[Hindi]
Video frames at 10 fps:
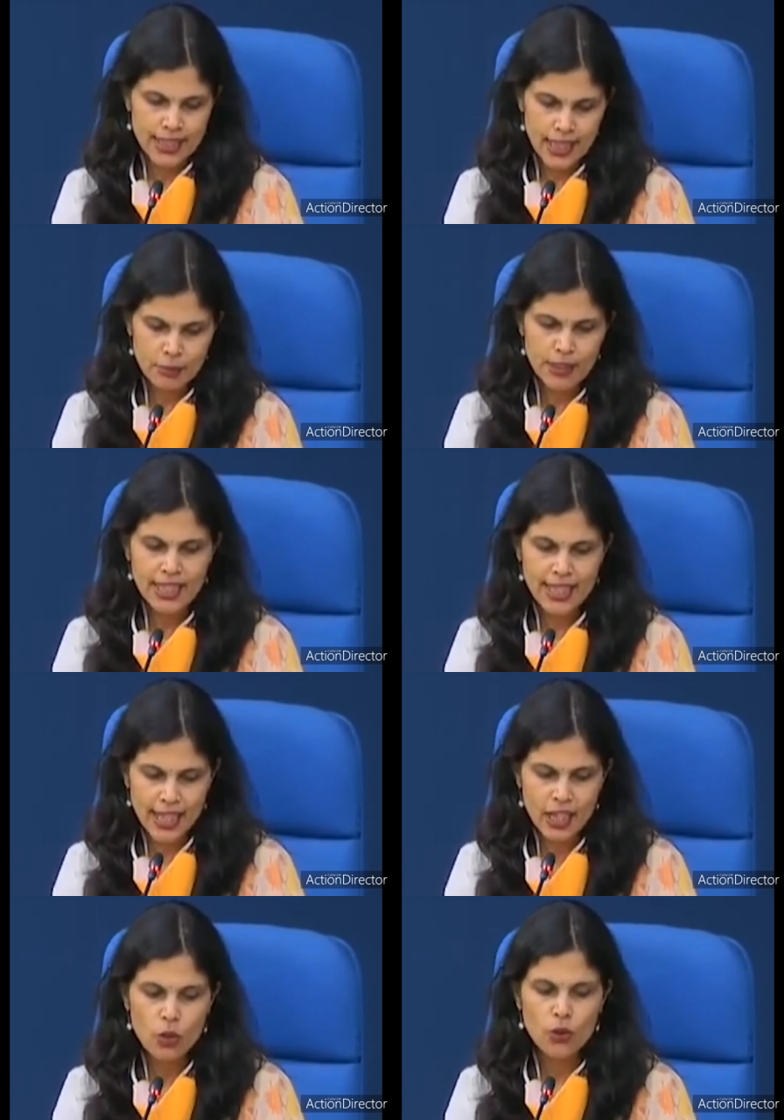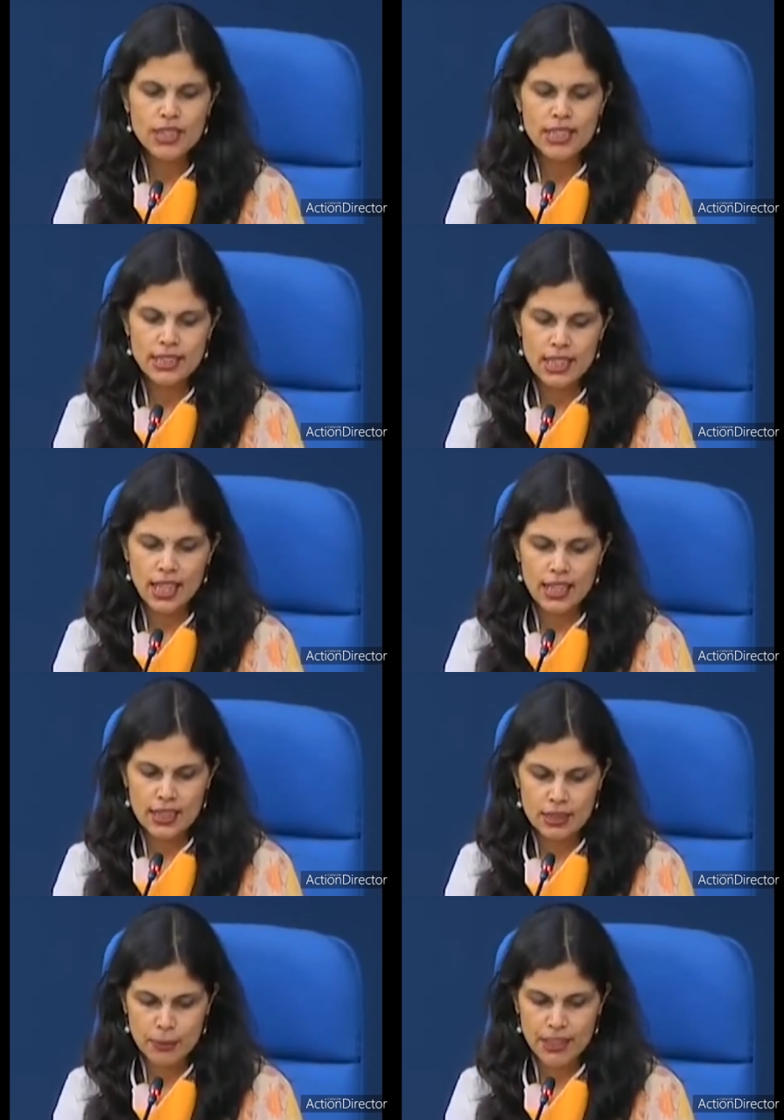टीम ने किंग कोटी जिला
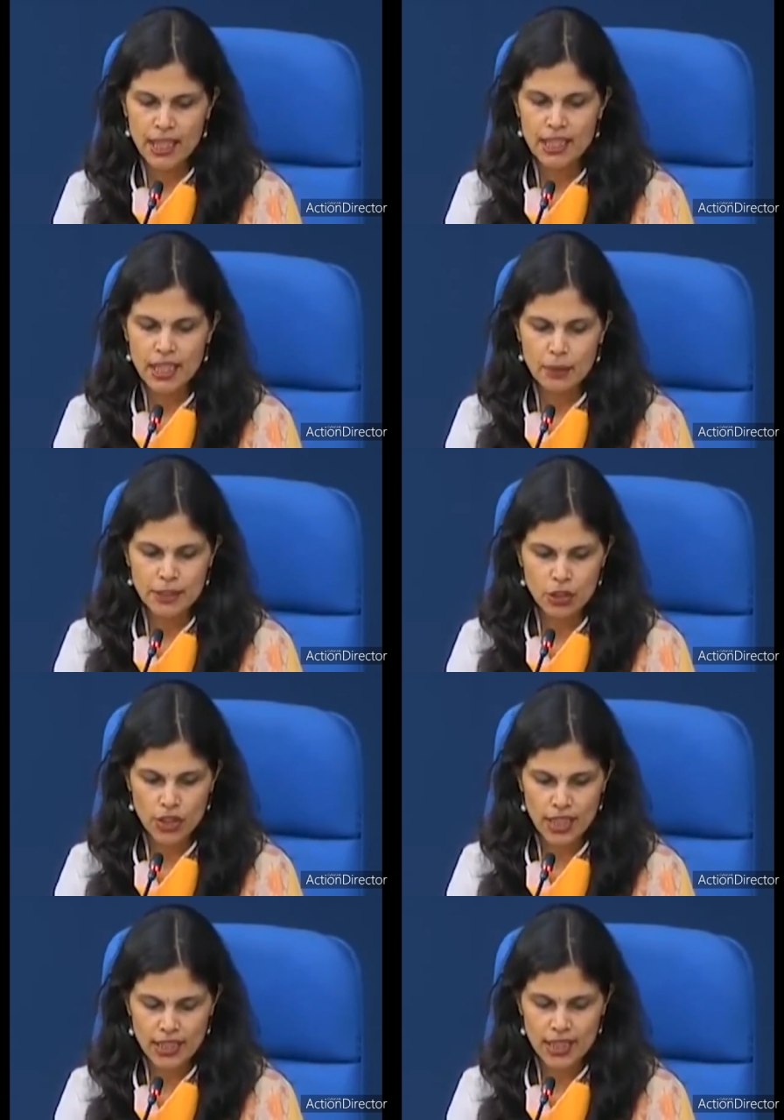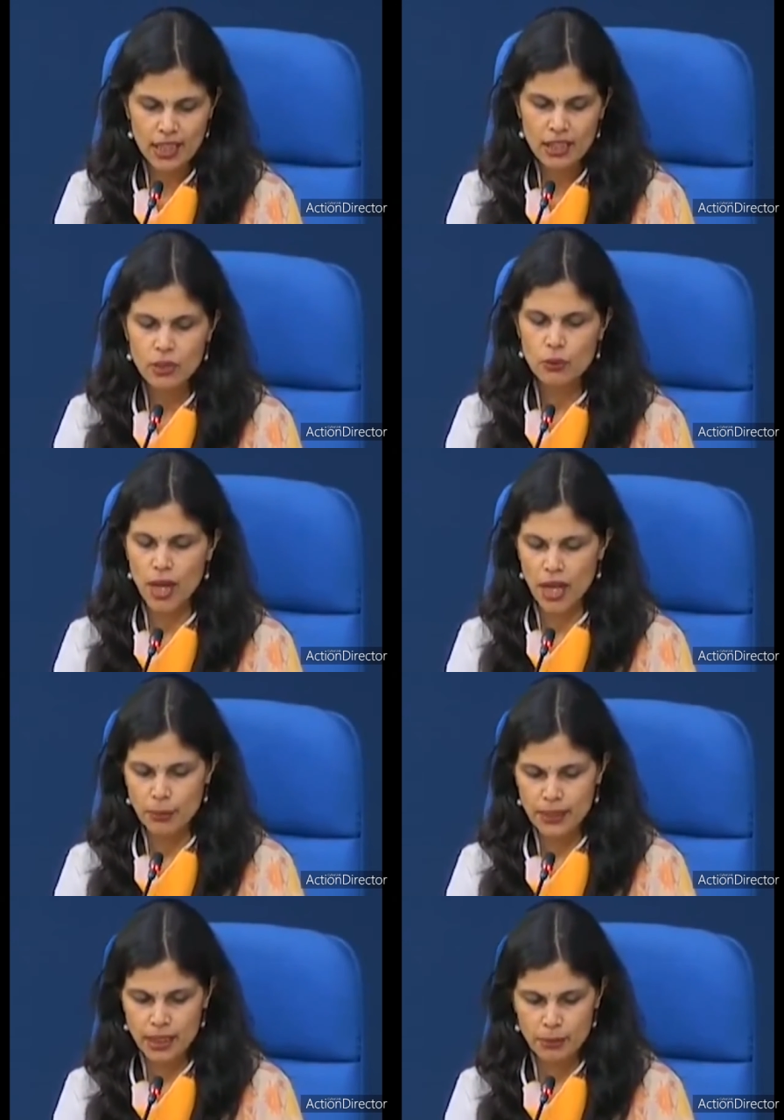अस्पताल का भी दौरा किया वहां
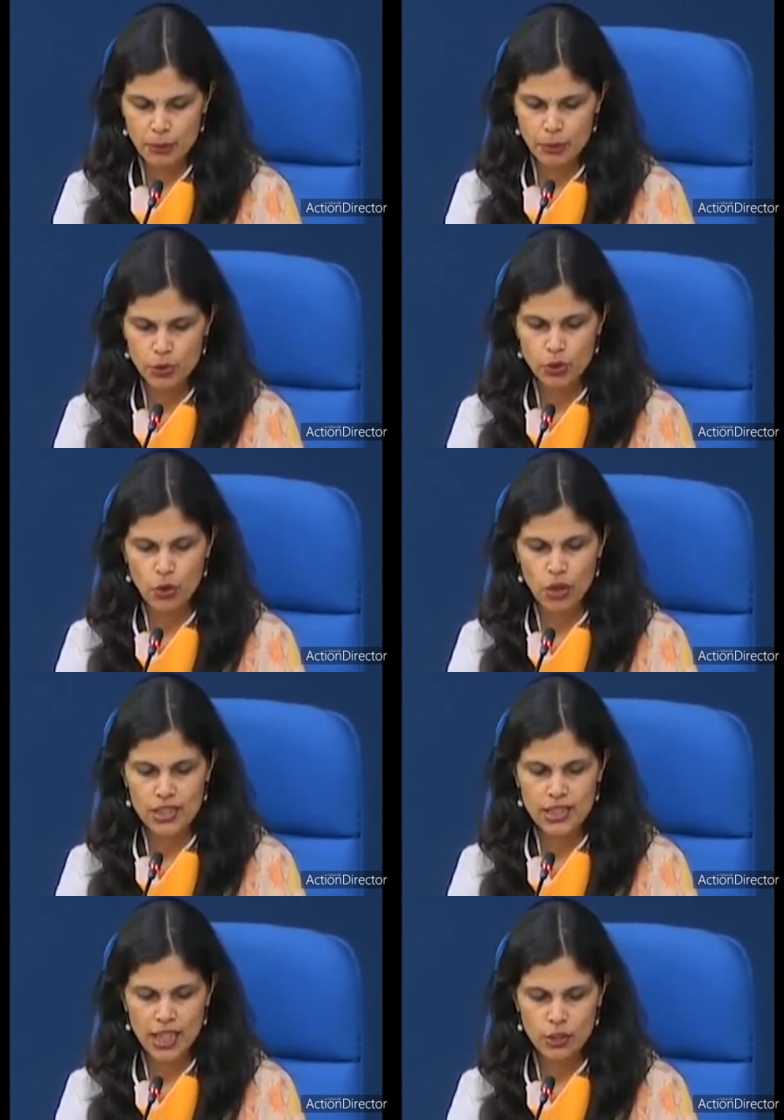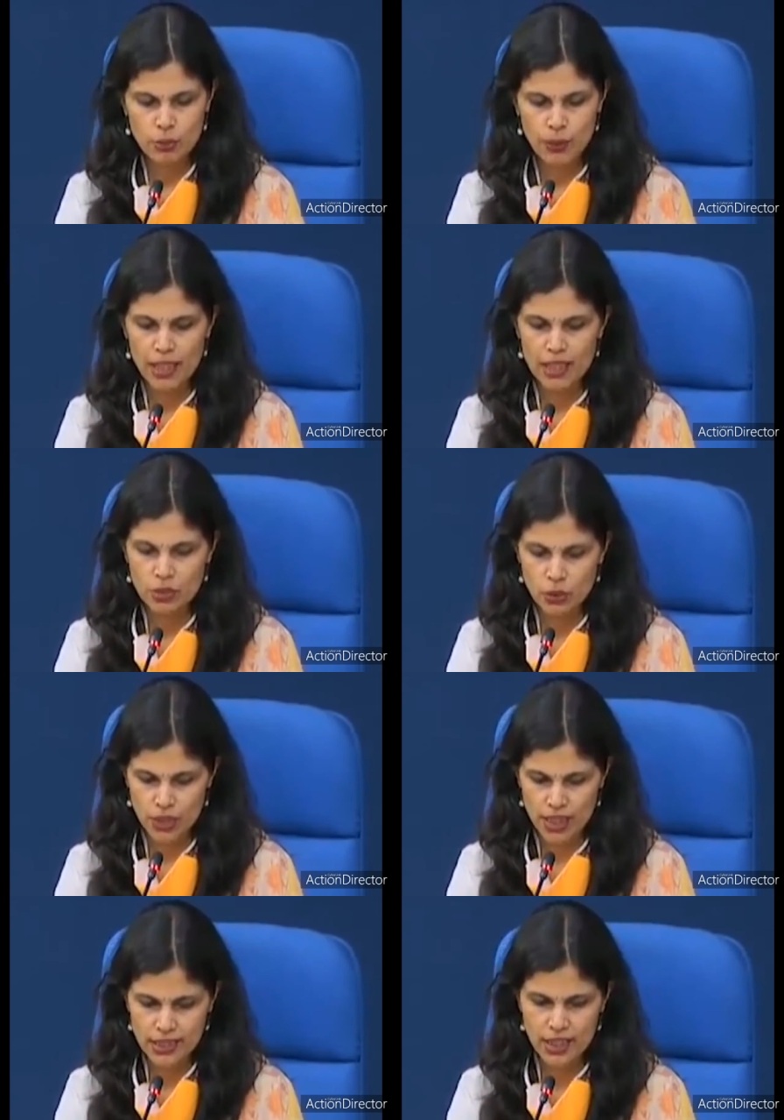भी सभी प्रोटोकॉल्स का अनुपालन हो
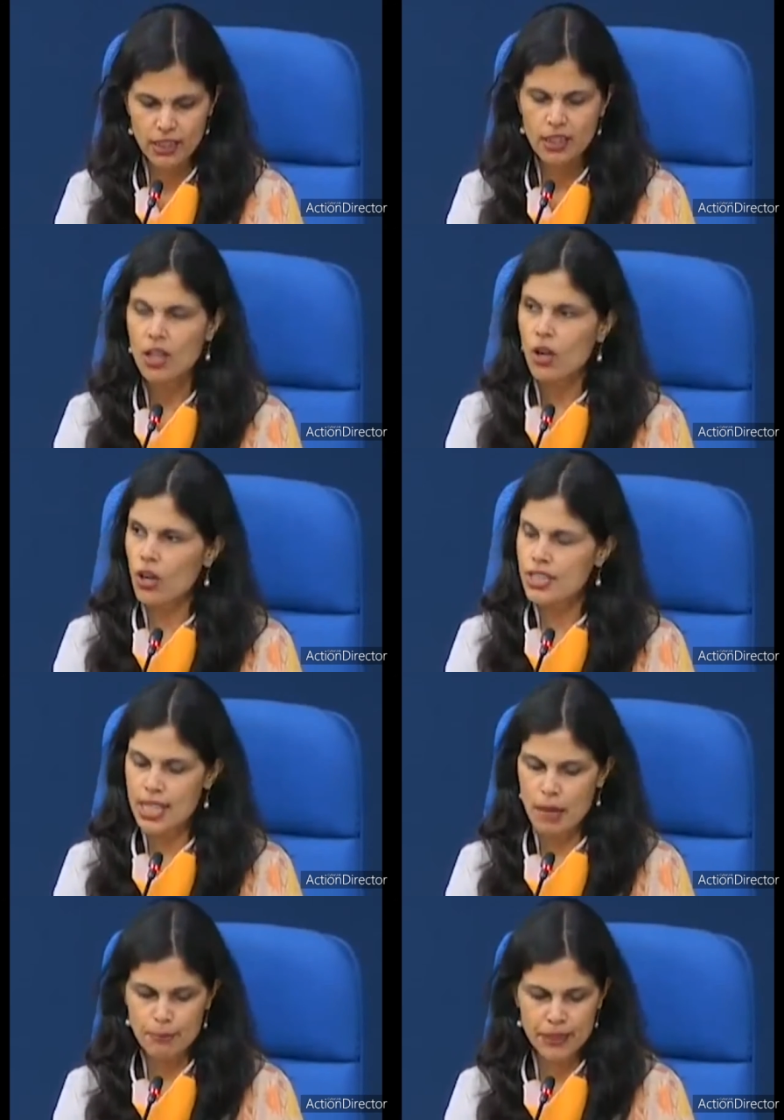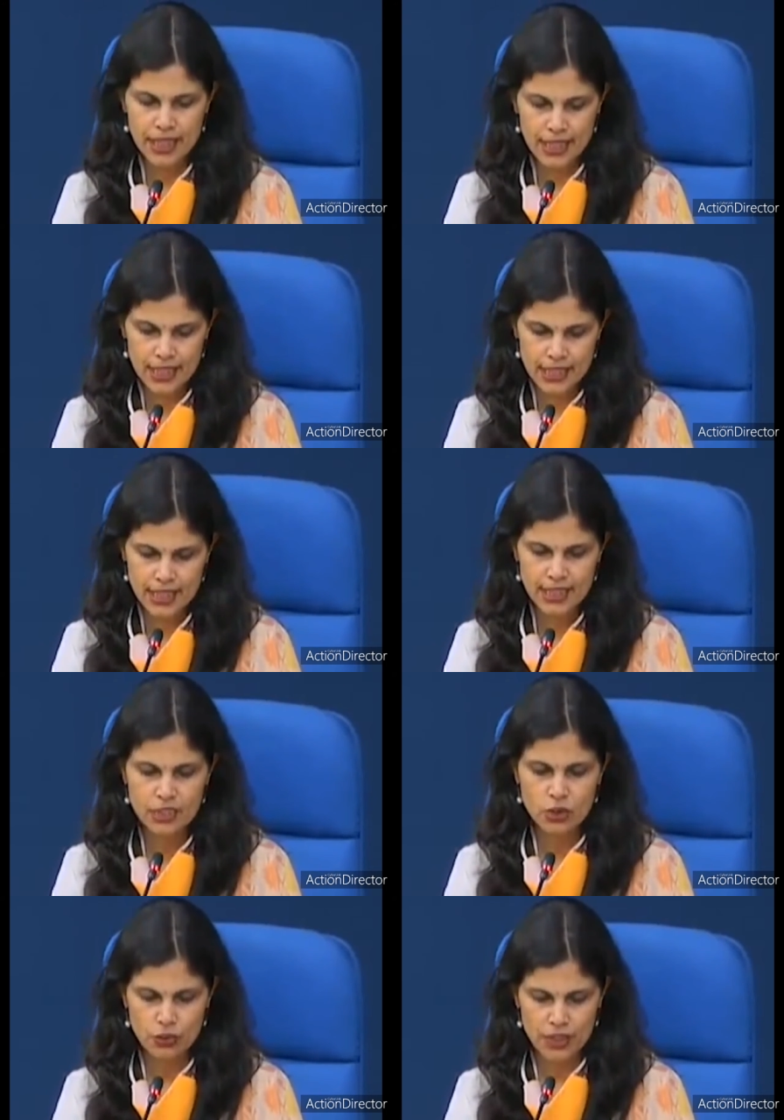रहा था और सैंपल कलेक्शन की
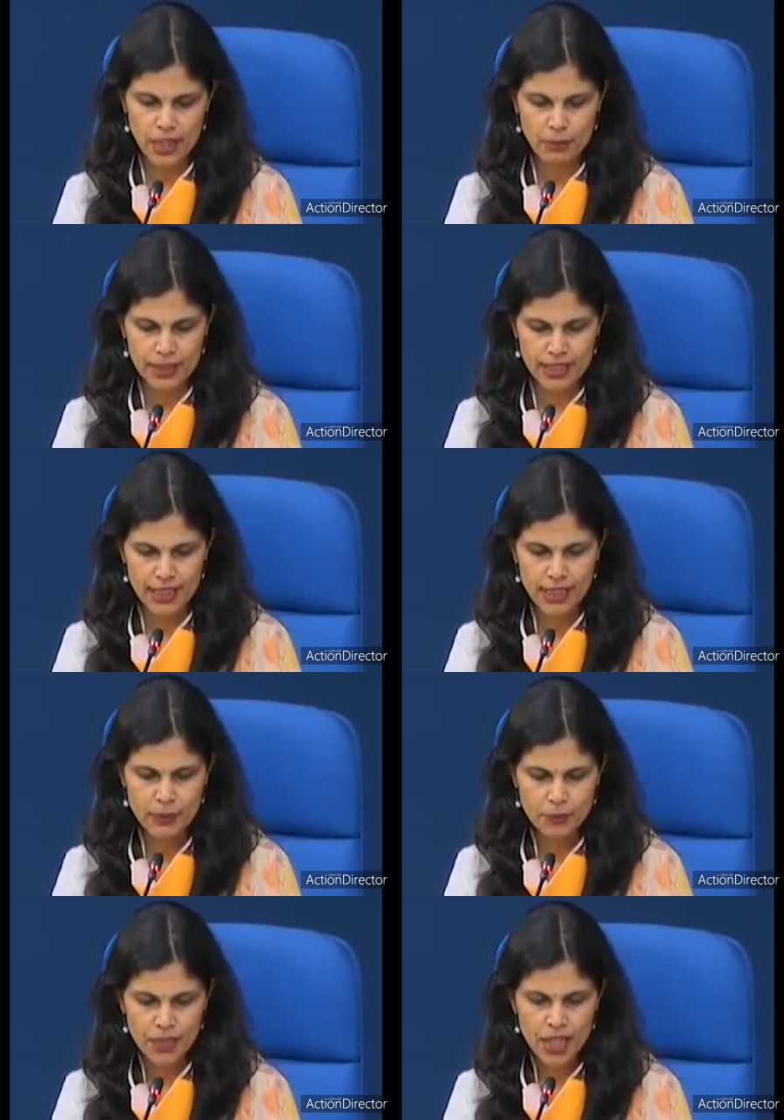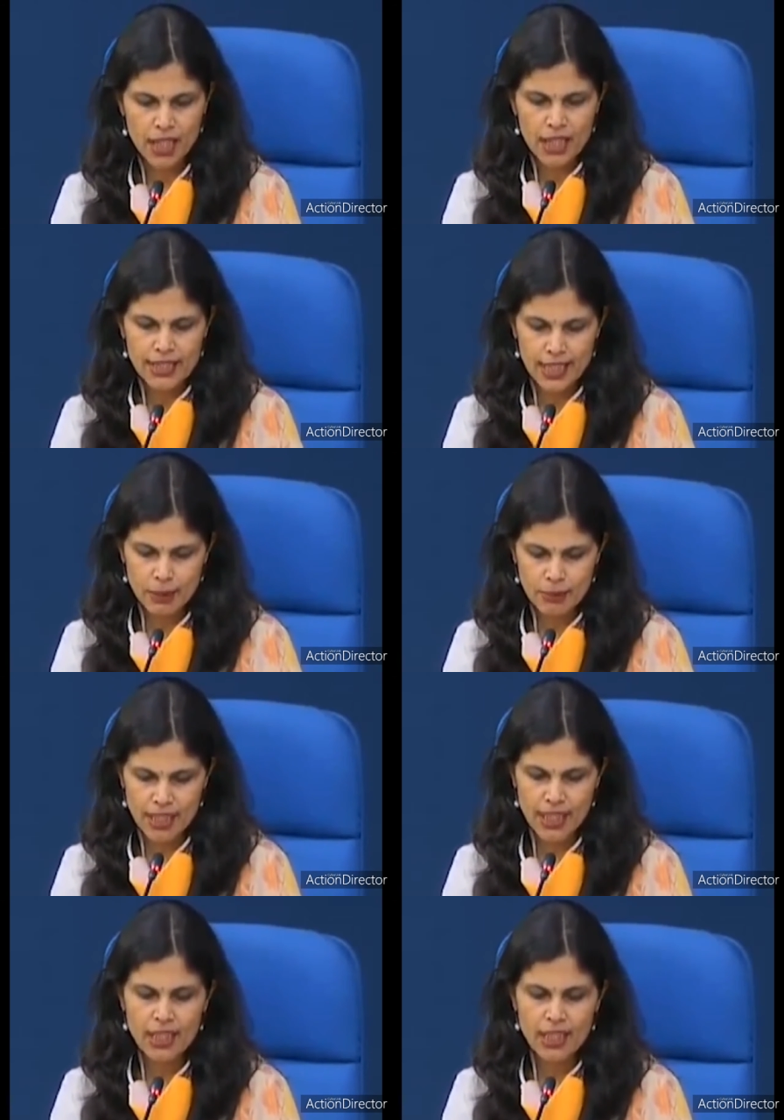सुविधा भी थी टीम ने